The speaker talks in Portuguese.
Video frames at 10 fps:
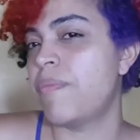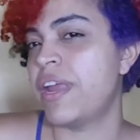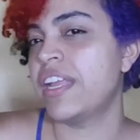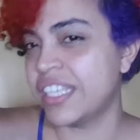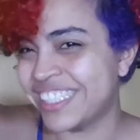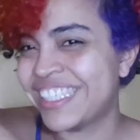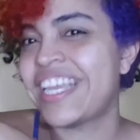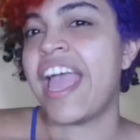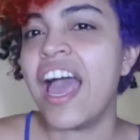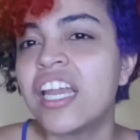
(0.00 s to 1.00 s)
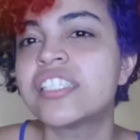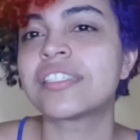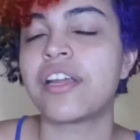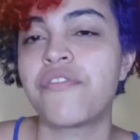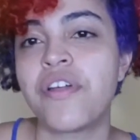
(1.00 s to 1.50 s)
operetas que ela
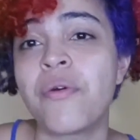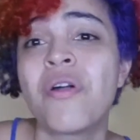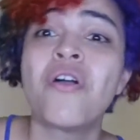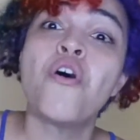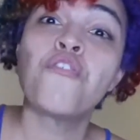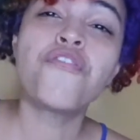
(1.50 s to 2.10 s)
escreveu